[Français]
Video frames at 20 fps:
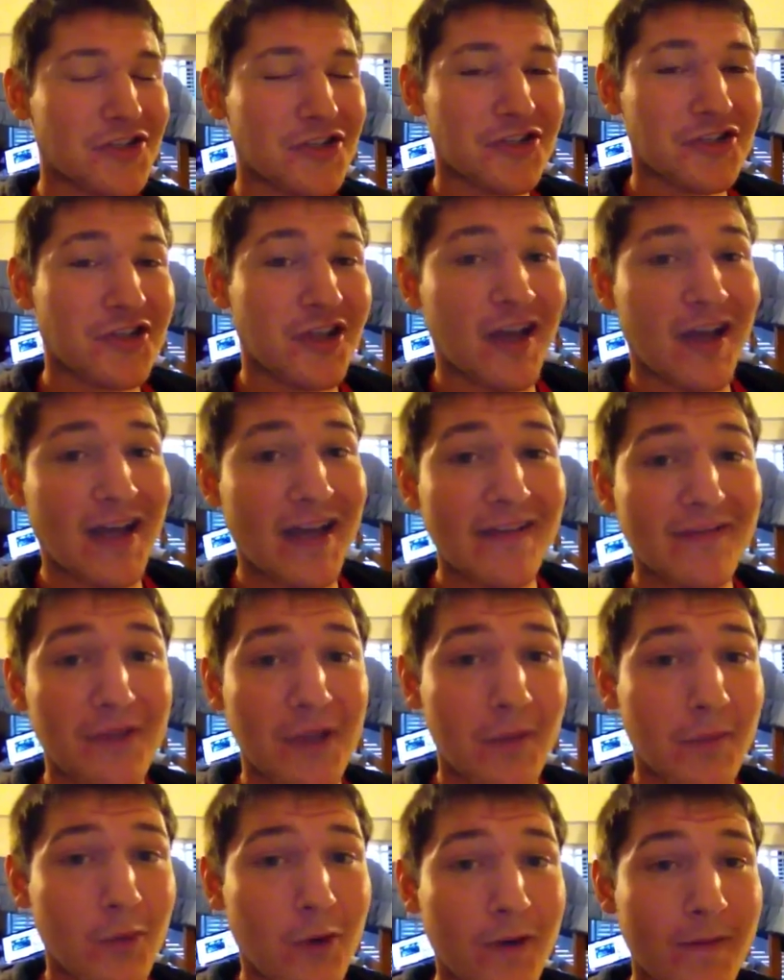juste un rêve
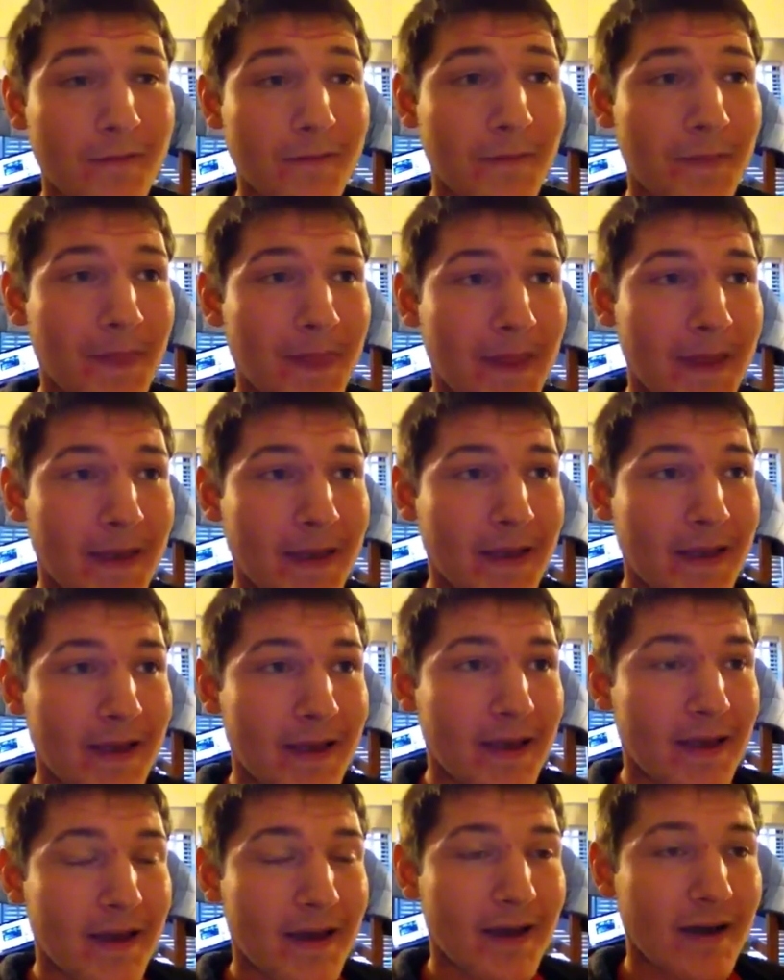de moi.
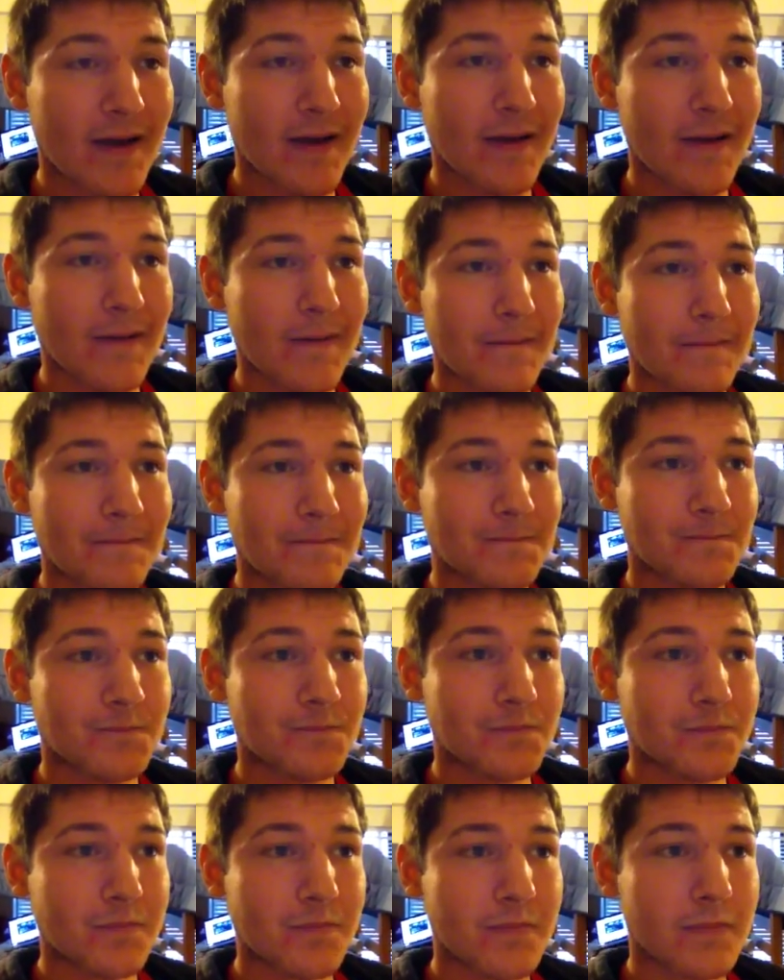Euh,
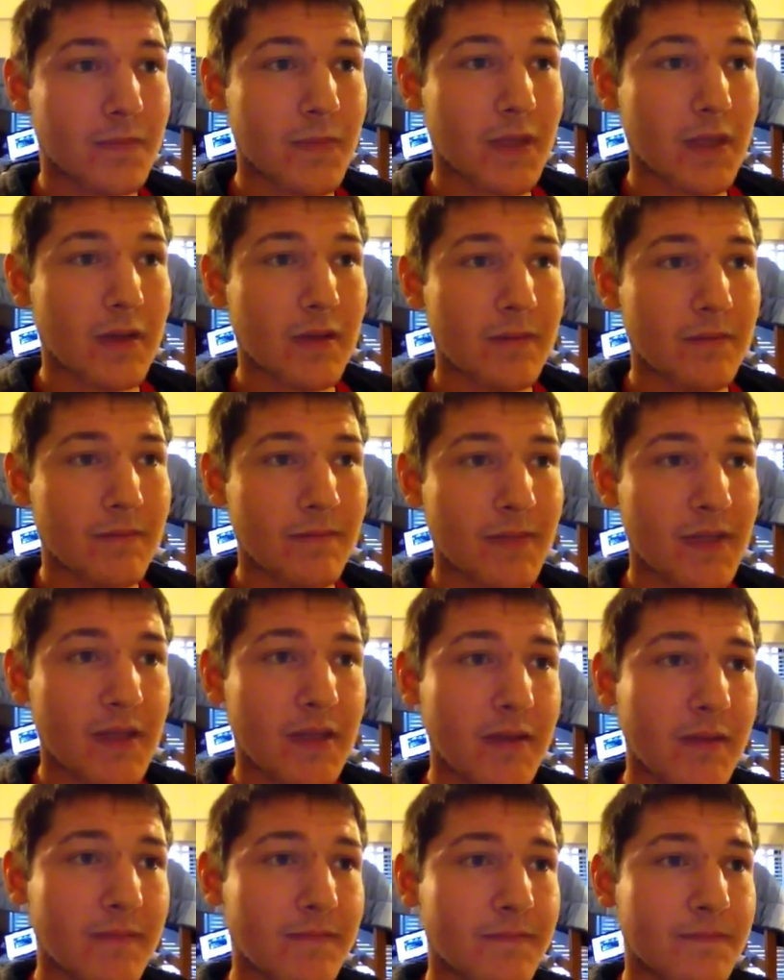
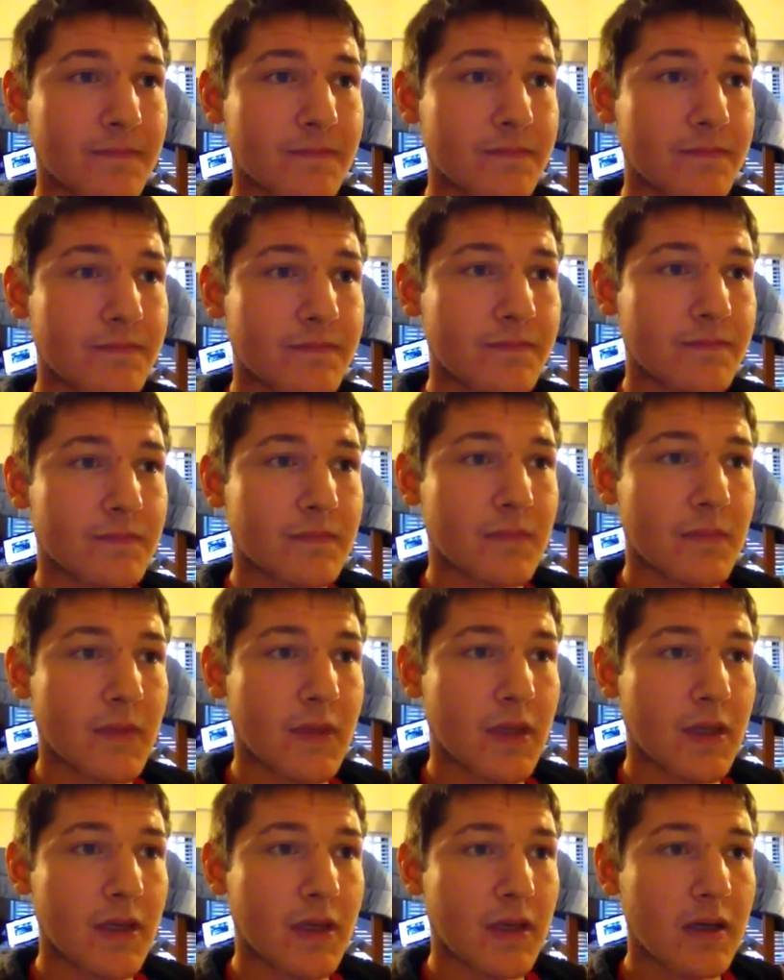mais
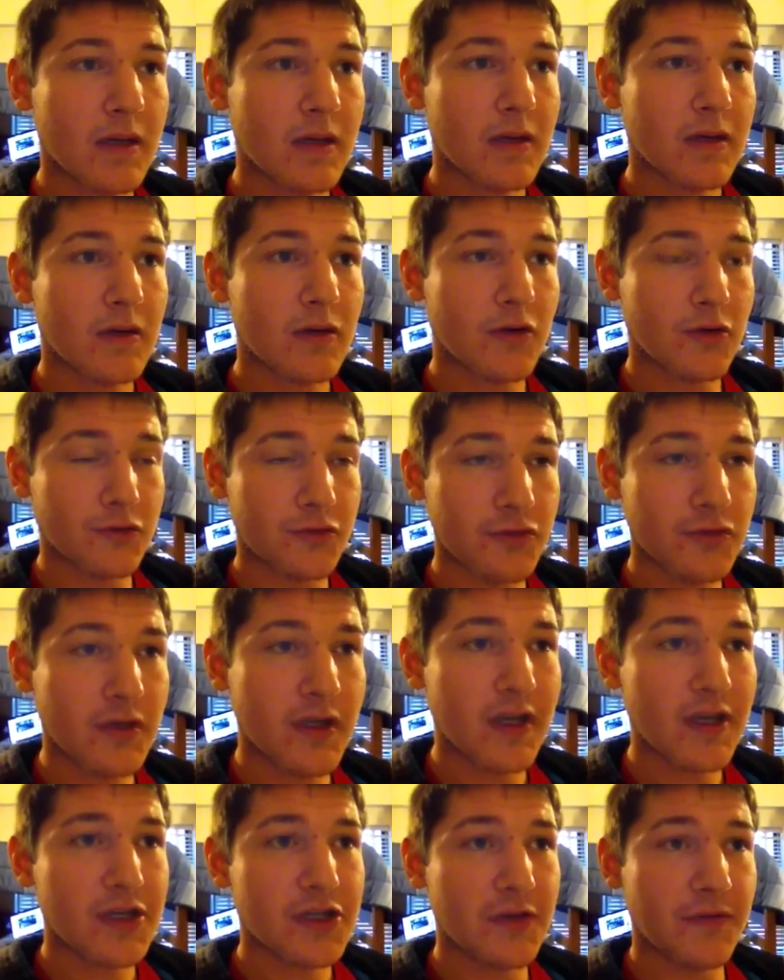en tout
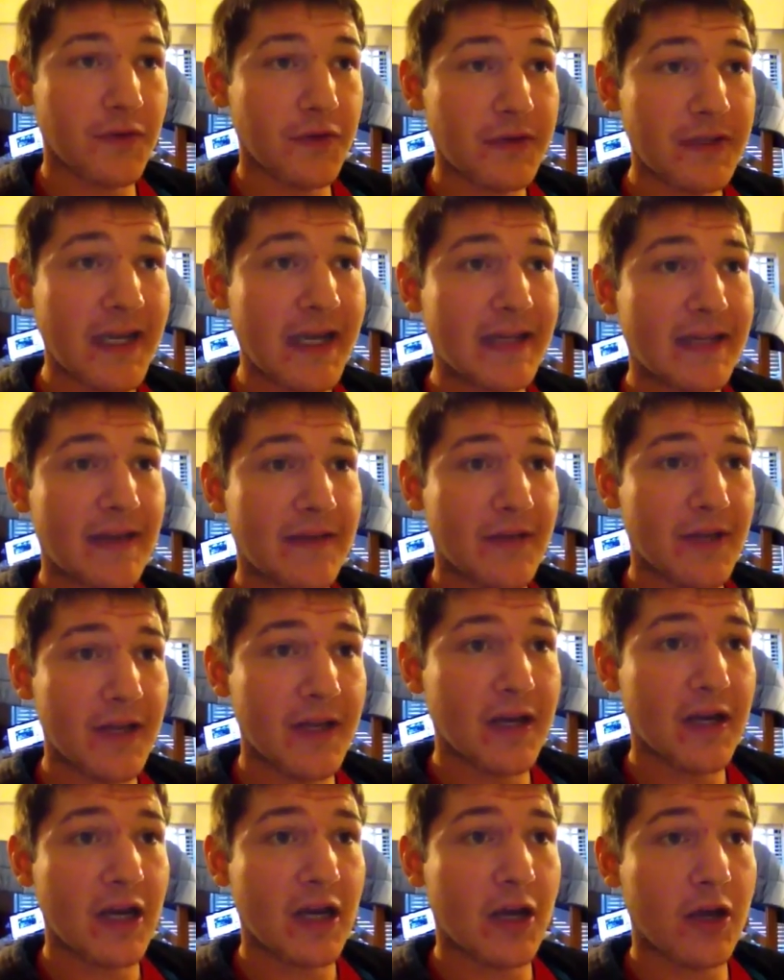cas, je voudrais
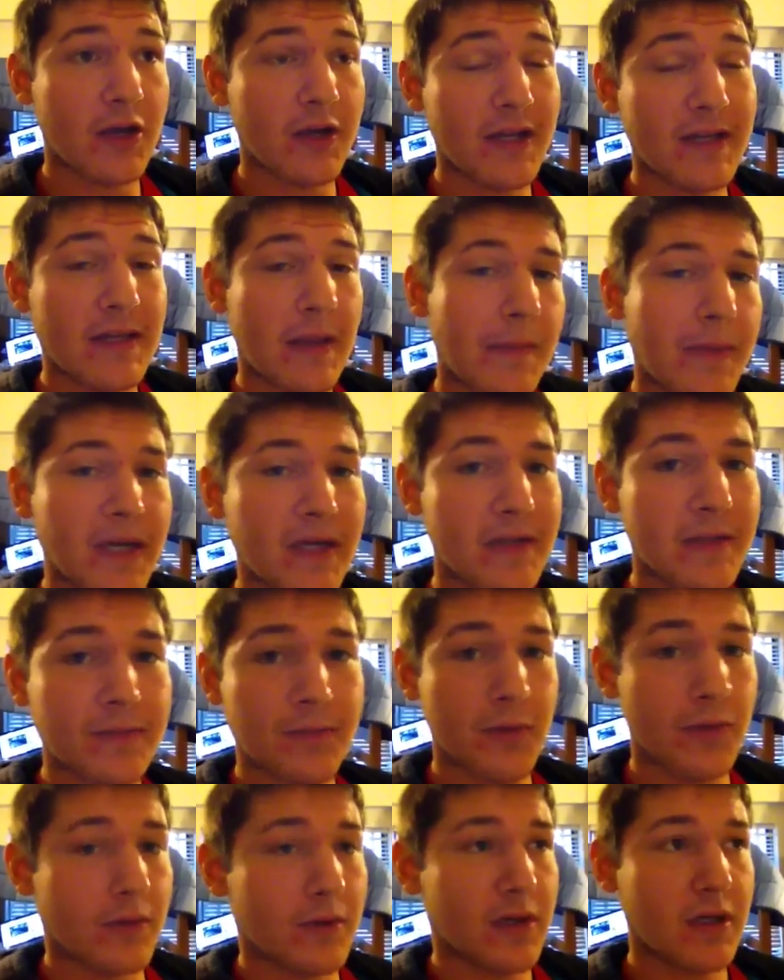devenir un interprète
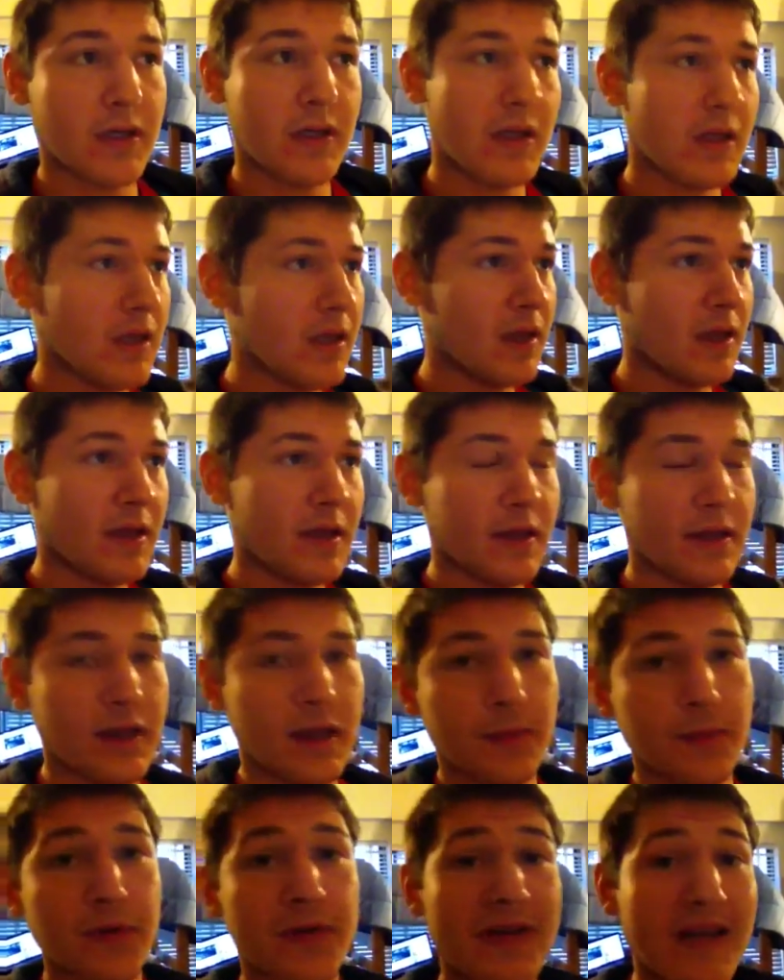pour
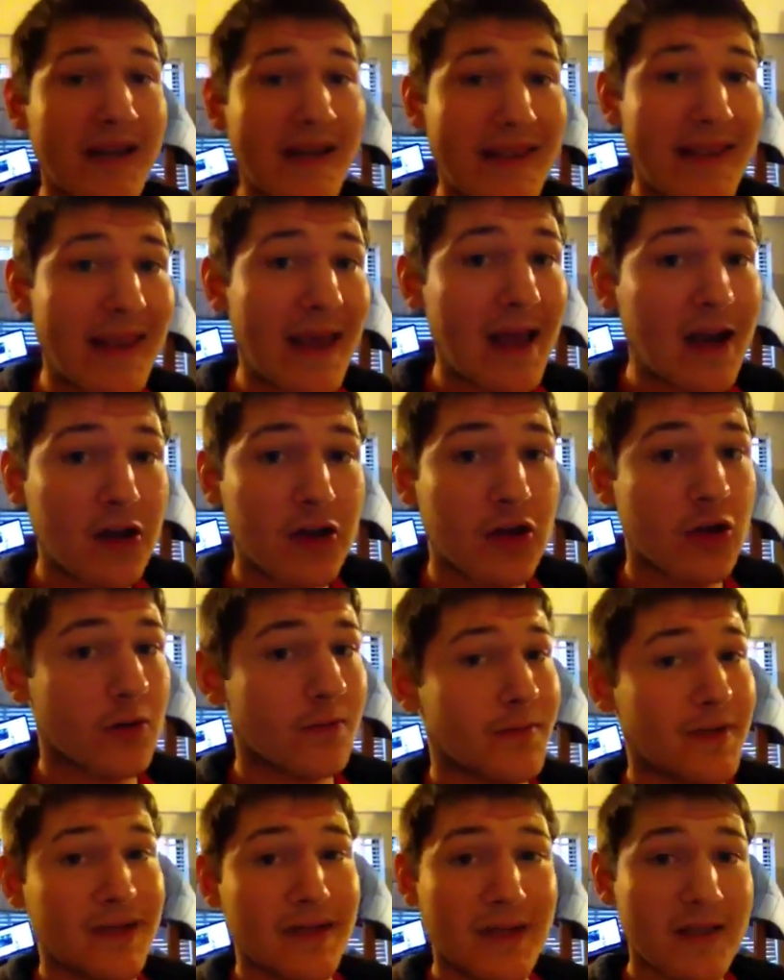n'importe quelle
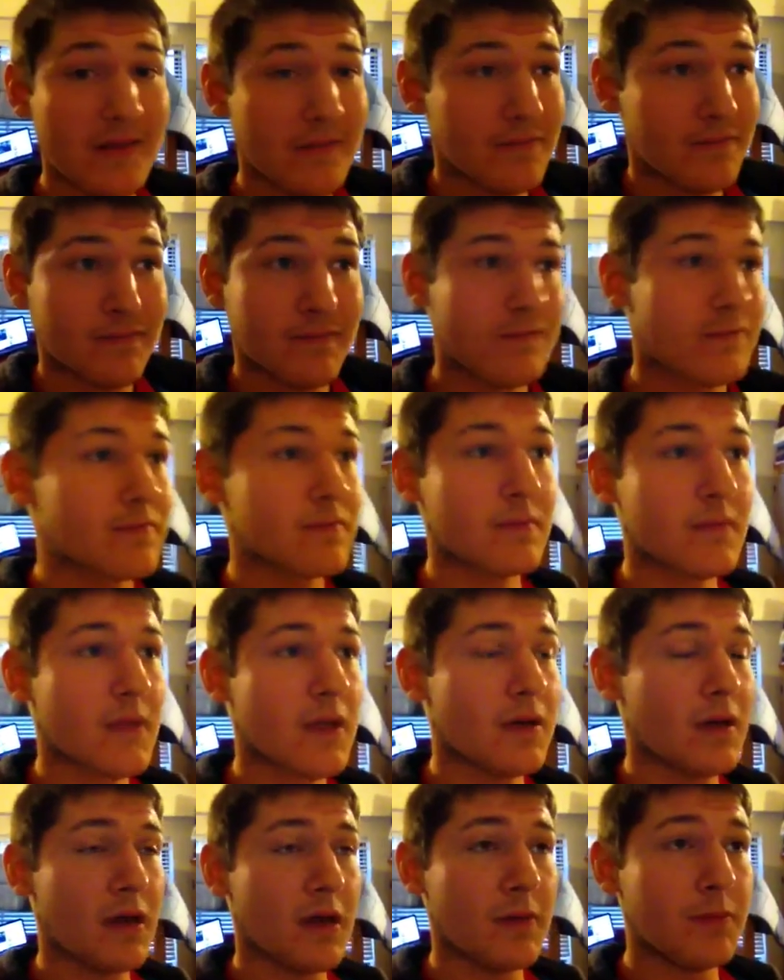compagnie.
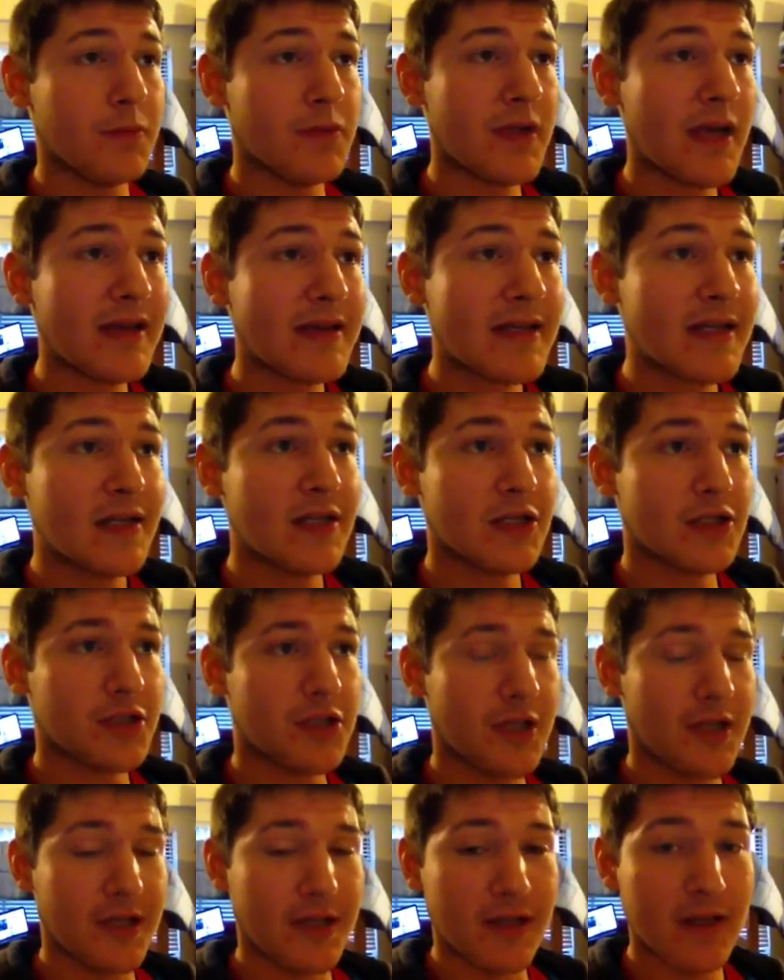Euh, peut-être
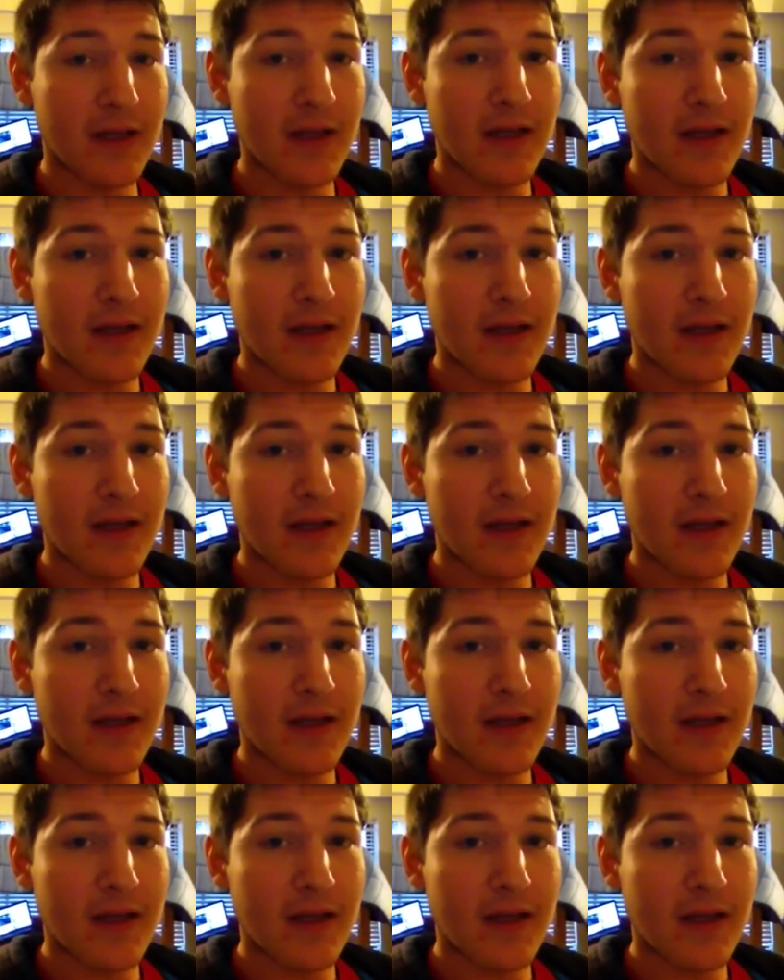je